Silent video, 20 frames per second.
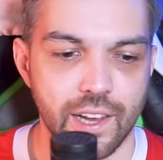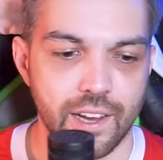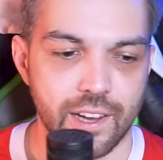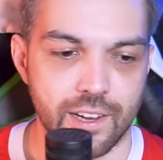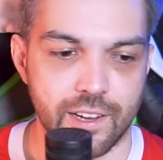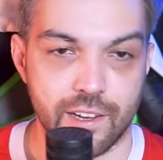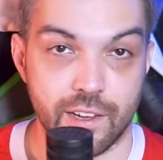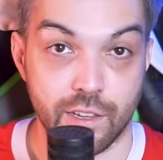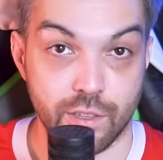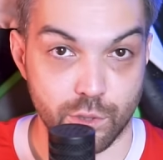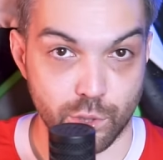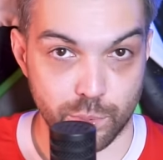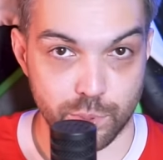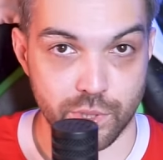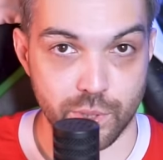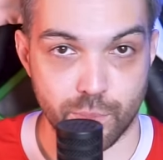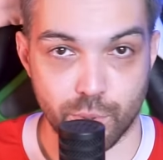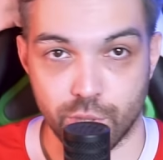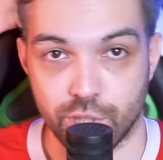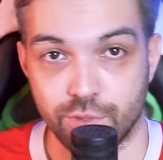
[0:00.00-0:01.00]
А,
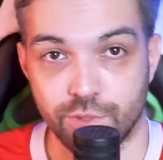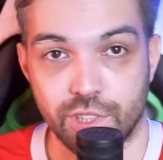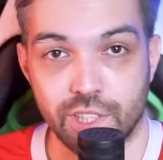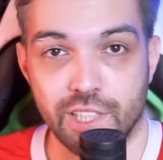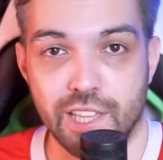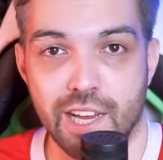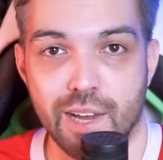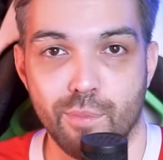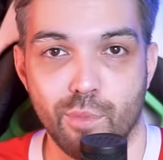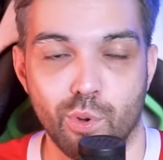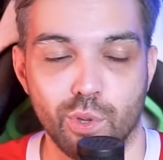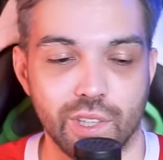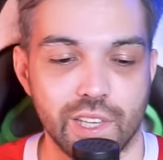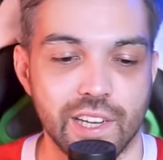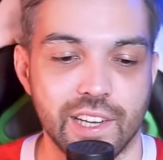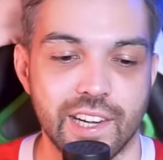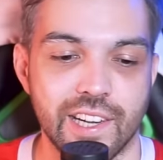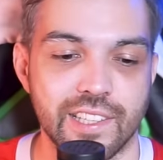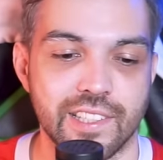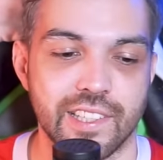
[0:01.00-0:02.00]
собственно, против Динамо он
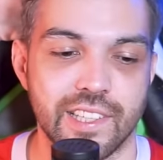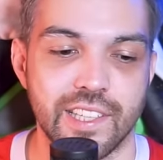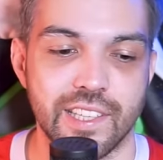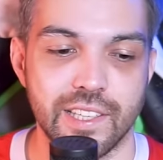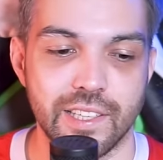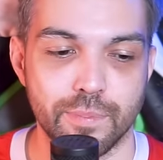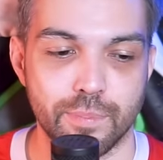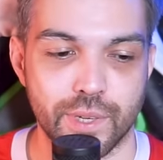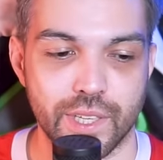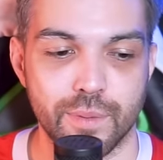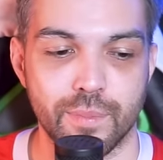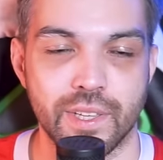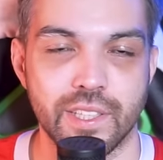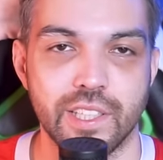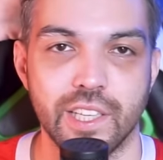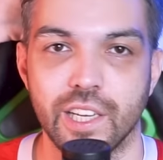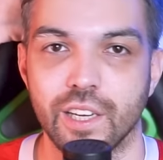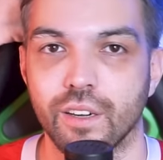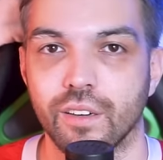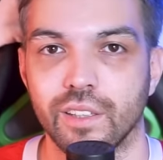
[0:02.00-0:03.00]
как раз и
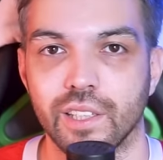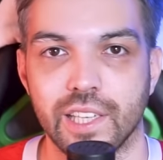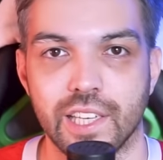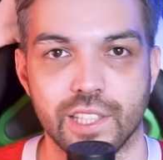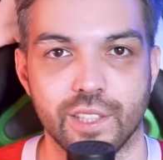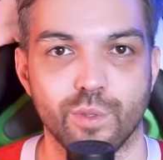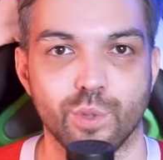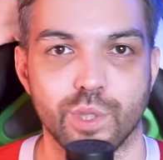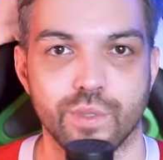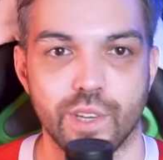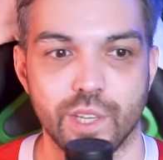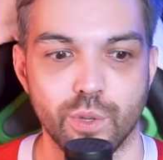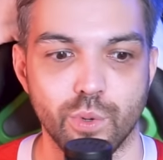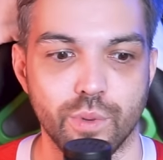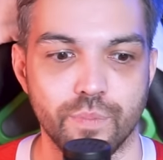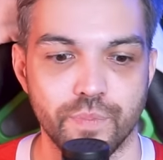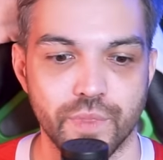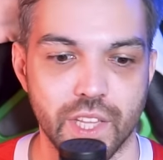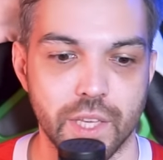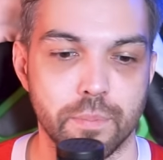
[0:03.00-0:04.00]
продемонстрировал эту
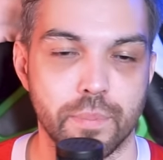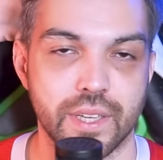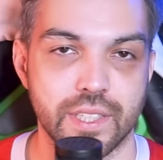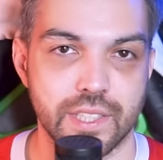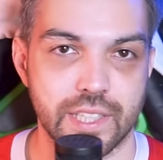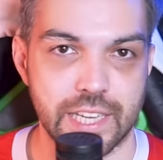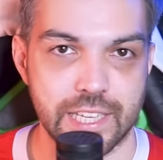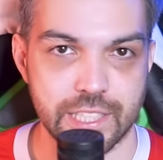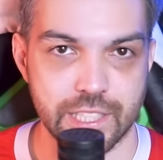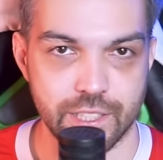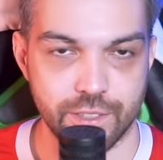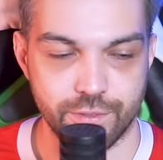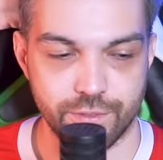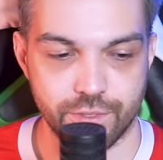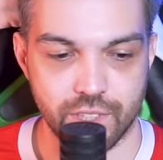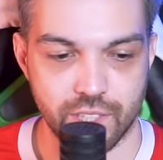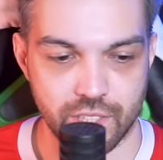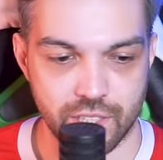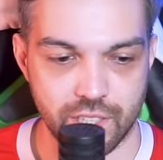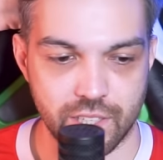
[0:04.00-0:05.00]
свою ипостась
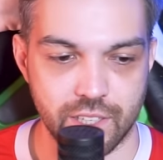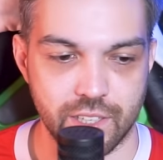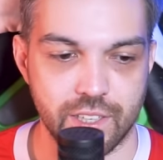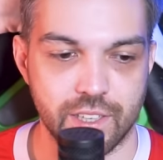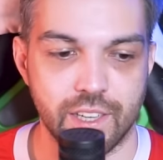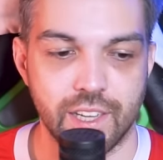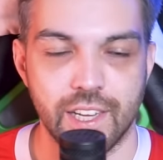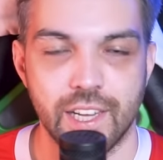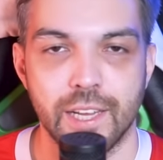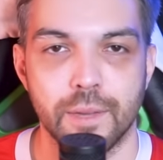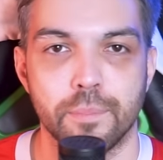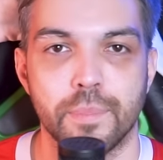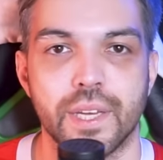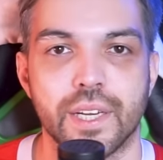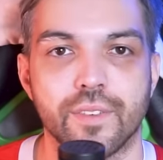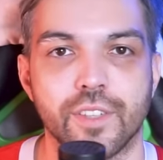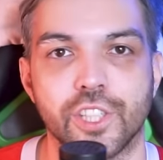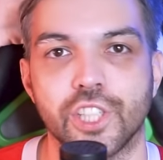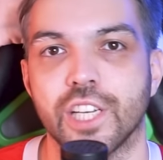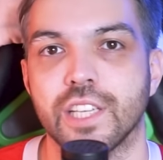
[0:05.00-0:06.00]
в э,
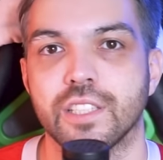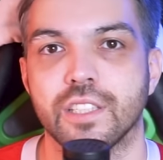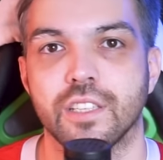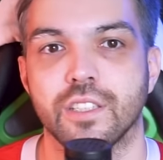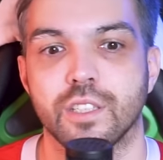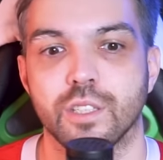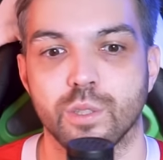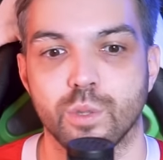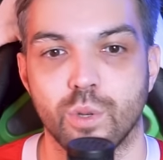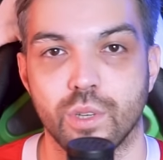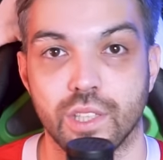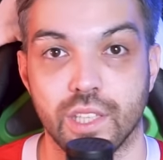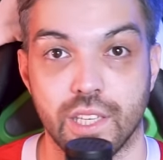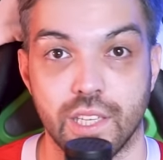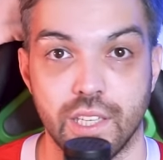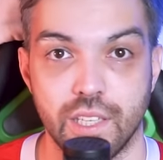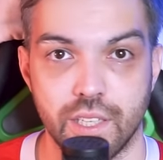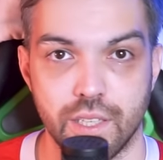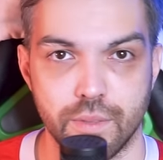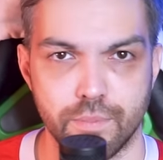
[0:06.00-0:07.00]
первой части сезона.
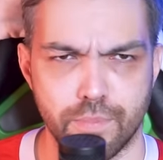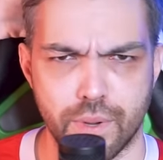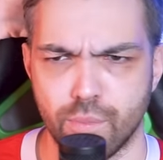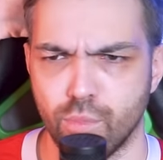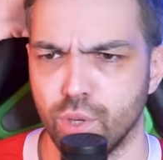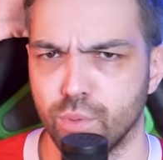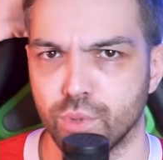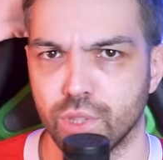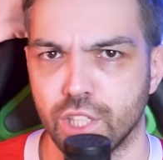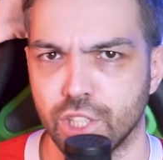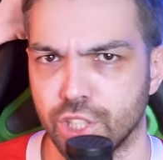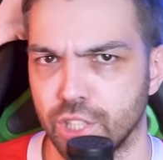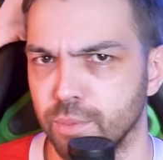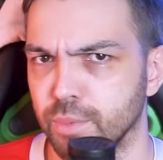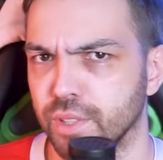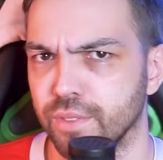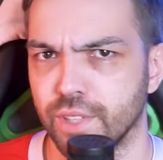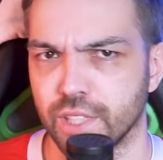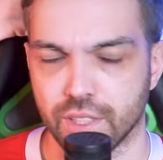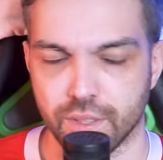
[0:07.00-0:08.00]
И, по-моему, даже
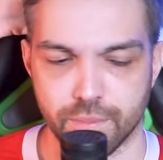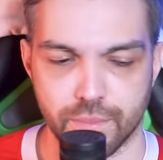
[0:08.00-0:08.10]
именно в этом